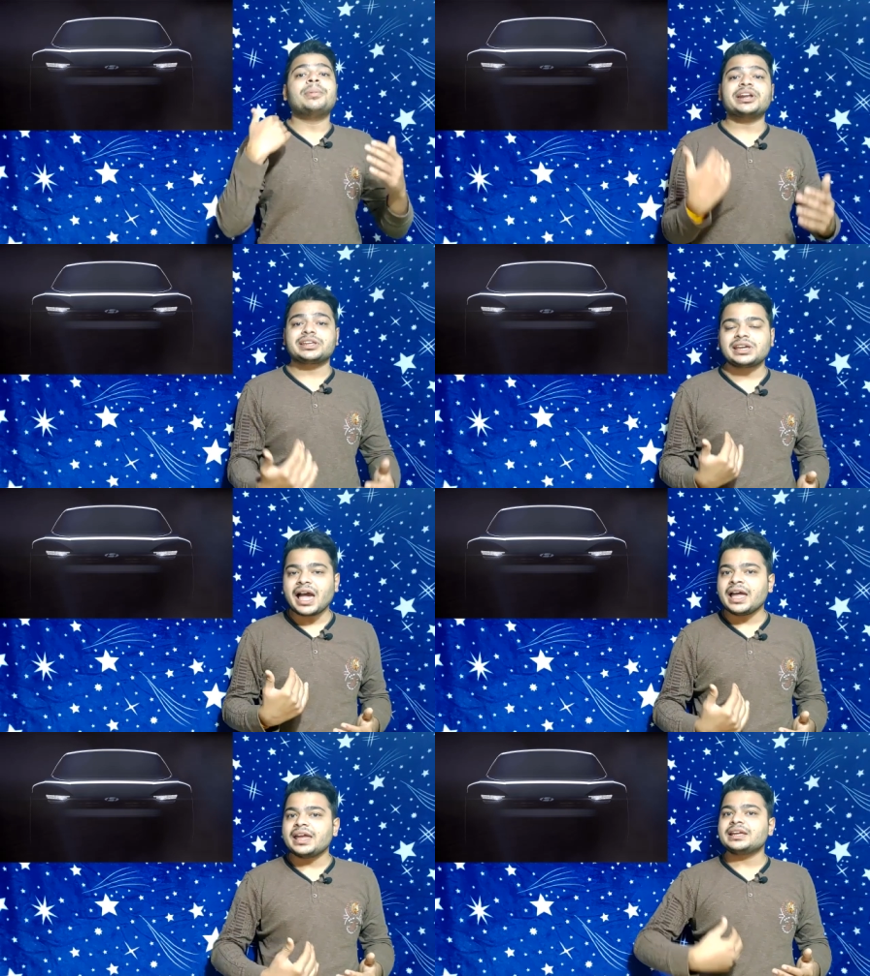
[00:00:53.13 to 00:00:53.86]
पर
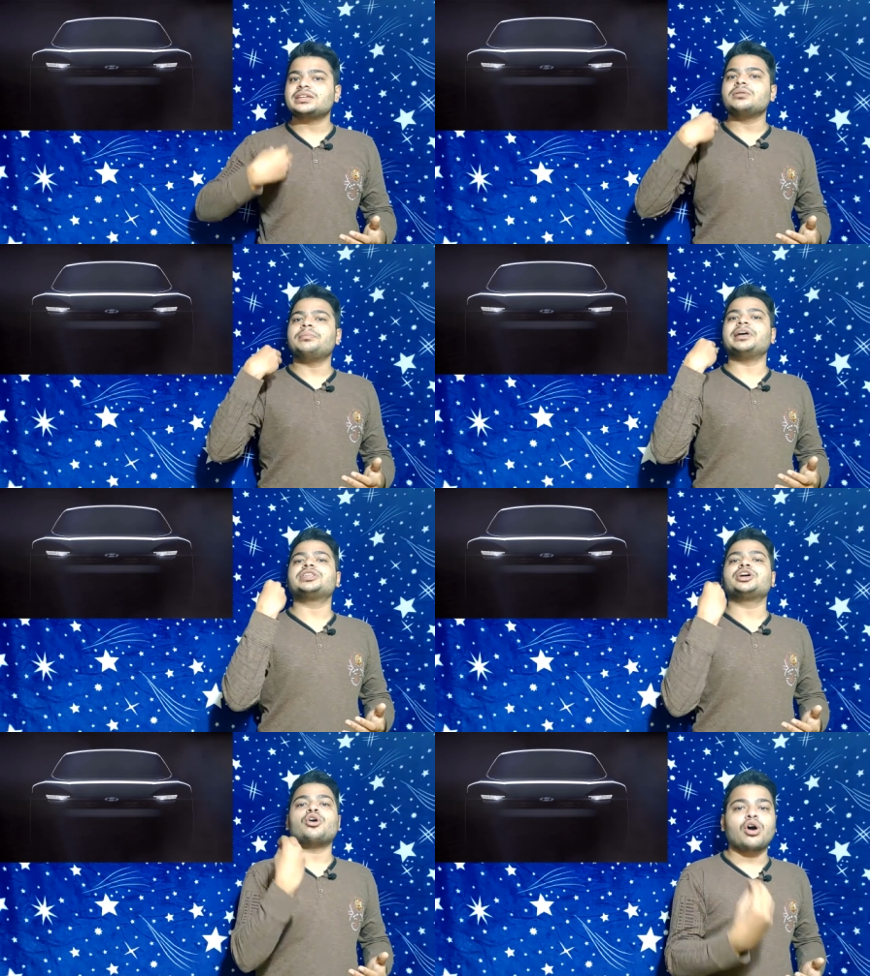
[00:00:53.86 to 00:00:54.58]
क्या एक ये
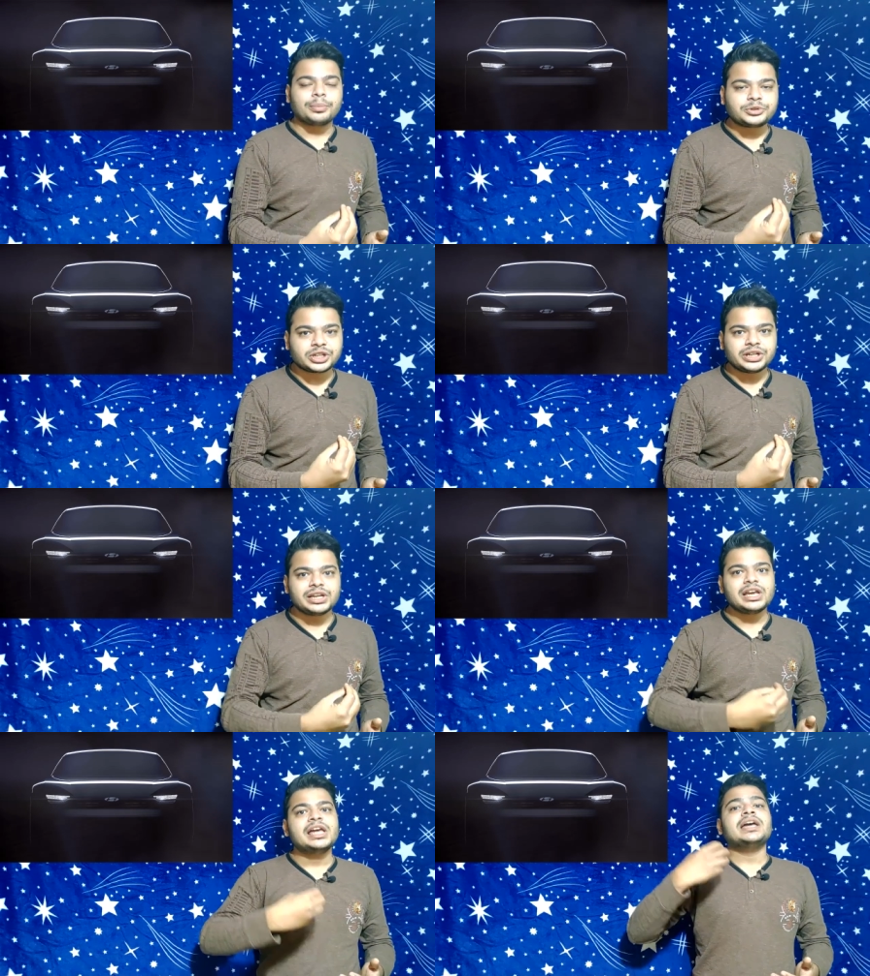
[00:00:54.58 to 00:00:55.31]
बेहतर ऑप्शन
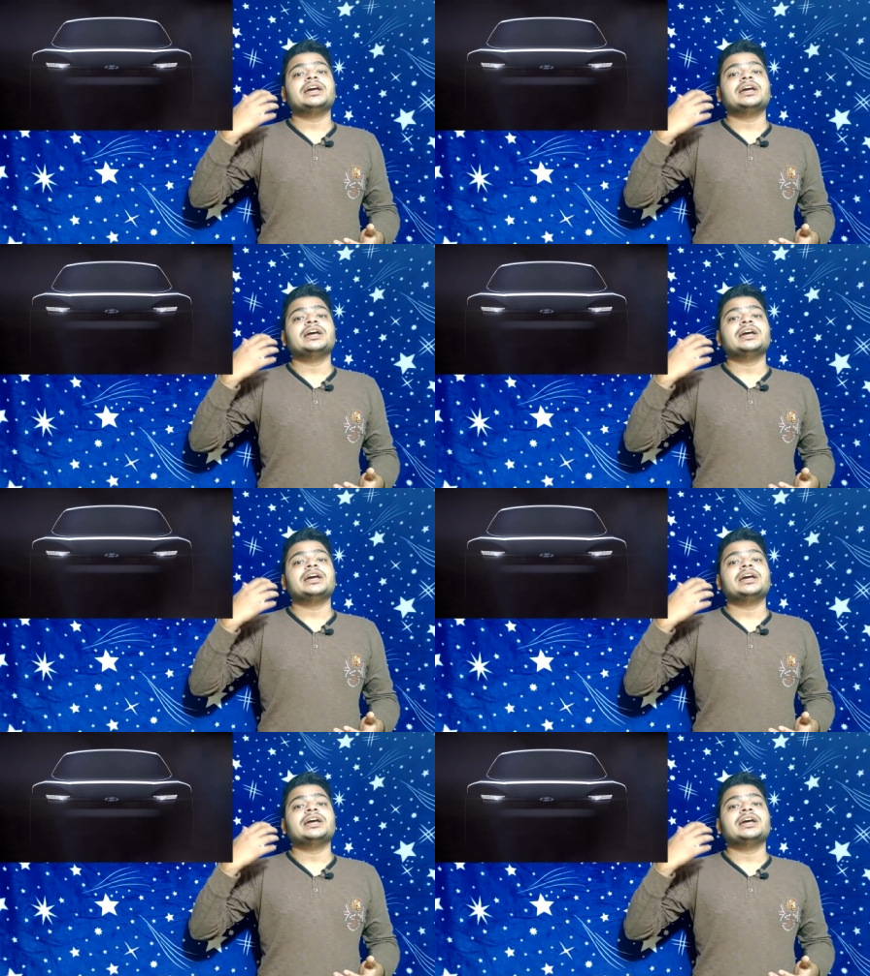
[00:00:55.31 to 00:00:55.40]
है